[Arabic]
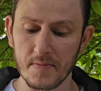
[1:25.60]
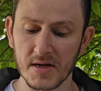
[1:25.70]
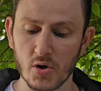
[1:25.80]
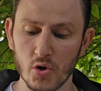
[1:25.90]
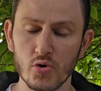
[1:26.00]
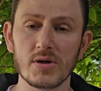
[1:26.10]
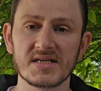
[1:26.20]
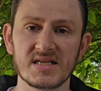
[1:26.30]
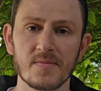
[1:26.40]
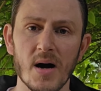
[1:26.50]
من خيول
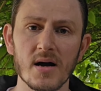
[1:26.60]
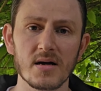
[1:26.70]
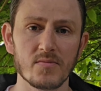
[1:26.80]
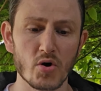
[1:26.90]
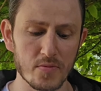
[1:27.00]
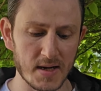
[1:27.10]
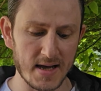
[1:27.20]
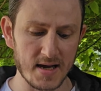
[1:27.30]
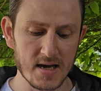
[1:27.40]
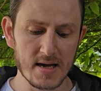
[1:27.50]
السباق
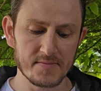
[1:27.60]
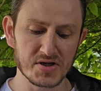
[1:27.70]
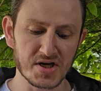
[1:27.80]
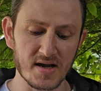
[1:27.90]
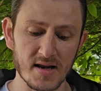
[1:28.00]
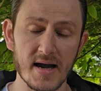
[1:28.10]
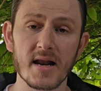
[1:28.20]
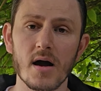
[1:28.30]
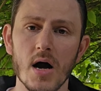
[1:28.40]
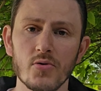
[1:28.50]
المهملة بشكل
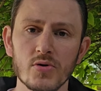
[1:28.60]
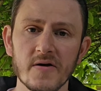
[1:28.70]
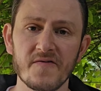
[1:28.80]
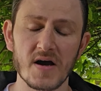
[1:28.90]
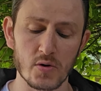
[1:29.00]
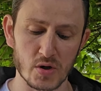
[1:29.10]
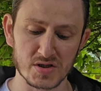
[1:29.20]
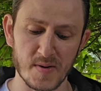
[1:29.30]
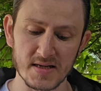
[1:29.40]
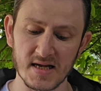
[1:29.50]
غير قانوني في
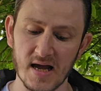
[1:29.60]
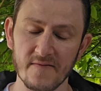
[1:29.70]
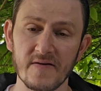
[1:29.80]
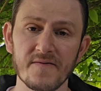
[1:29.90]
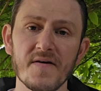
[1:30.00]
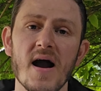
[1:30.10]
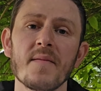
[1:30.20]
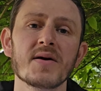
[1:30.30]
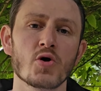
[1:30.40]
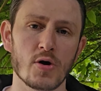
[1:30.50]
الوجبات الخفيفة
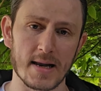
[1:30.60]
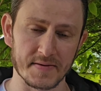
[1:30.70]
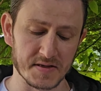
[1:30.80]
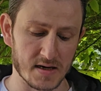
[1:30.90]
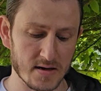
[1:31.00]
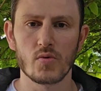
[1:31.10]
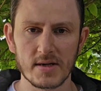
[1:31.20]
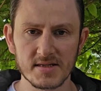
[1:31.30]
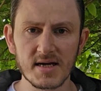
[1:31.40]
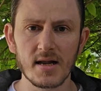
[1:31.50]
عبر هولندا
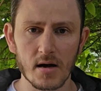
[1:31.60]
وينتهي